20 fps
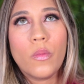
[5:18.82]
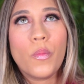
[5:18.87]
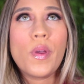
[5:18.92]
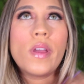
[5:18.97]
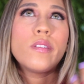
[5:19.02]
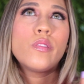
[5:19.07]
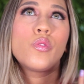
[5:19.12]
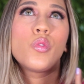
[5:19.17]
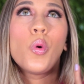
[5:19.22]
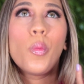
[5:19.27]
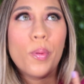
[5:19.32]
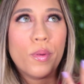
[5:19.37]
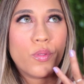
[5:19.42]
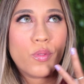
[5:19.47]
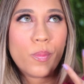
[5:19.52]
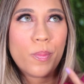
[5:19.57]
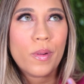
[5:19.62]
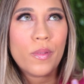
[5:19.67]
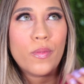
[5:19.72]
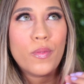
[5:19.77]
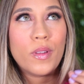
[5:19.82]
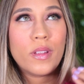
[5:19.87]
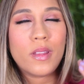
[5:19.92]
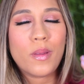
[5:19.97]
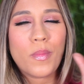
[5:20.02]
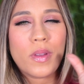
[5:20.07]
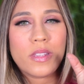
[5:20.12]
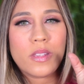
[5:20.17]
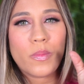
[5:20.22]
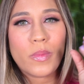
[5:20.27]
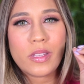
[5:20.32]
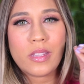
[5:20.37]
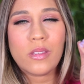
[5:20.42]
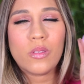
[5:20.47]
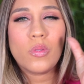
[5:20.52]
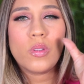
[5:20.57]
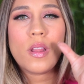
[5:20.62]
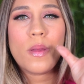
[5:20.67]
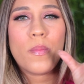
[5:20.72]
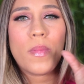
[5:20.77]
Não é super, super fluida, mas é uma
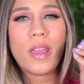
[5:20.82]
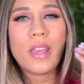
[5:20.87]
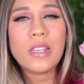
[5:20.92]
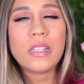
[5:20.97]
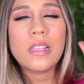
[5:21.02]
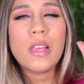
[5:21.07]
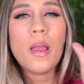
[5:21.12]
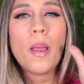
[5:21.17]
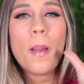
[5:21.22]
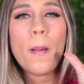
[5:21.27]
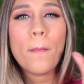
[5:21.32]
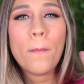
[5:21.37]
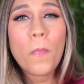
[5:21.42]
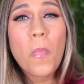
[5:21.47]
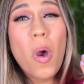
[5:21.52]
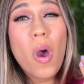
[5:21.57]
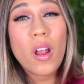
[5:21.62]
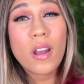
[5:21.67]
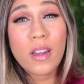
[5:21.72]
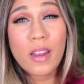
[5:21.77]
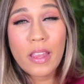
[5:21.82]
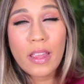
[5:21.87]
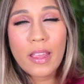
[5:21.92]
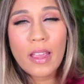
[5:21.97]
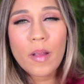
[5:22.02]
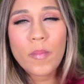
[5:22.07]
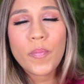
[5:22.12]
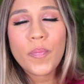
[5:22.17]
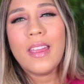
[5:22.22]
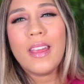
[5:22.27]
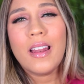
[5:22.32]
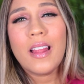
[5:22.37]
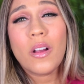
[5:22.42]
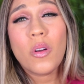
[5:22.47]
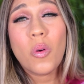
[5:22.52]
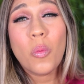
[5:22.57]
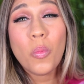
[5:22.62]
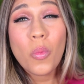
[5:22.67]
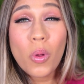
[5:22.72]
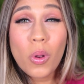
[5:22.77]
textura mais molinha, ele
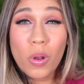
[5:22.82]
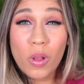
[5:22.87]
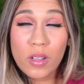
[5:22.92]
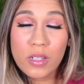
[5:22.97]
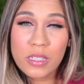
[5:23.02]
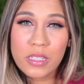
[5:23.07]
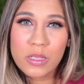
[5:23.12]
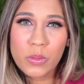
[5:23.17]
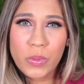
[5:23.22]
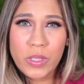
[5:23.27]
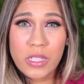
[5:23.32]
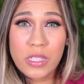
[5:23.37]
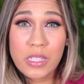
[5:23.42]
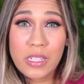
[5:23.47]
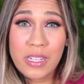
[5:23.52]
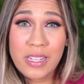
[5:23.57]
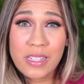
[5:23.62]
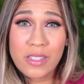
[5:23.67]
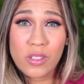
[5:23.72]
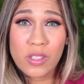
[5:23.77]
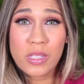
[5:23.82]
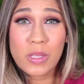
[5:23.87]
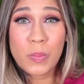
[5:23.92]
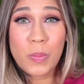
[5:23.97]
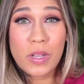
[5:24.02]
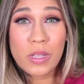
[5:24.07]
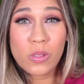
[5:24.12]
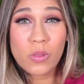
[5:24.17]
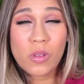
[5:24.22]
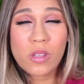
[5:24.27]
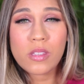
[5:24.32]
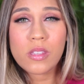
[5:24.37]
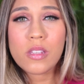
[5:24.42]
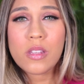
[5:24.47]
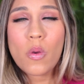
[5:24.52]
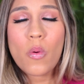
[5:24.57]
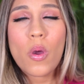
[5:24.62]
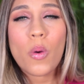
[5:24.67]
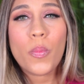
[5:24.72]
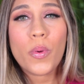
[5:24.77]
acumulou nas minhas linhas de expressões,
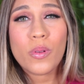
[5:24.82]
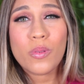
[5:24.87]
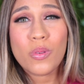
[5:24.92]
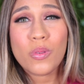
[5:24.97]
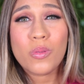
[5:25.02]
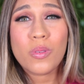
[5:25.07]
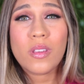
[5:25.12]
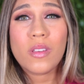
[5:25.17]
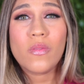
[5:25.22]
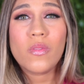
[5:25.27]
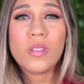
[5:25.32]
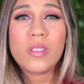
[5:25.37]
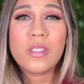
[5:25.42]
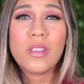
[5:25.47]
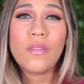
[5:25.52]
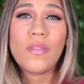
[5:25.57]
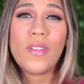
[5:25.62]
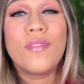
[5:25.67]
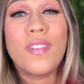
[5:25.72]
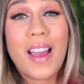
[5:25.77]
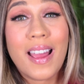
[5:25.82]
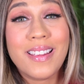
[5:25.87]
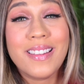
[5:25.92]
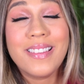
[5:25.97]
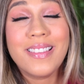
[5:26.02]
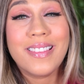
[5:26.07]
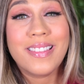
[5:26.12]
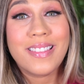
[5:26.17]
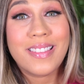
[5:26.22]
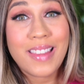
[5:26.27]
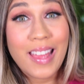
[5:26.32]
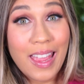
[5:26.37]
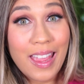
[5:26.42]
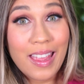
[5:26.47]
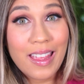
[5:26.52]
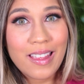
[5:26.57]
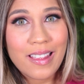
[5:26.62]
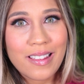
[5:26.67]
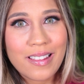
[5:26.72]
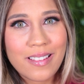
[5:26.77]
então é um produto que você vai
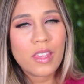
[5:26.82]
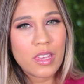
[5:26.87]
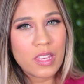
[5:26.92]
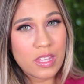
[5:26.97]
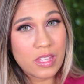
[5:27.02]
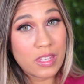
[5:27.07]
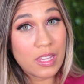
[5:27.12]
ter que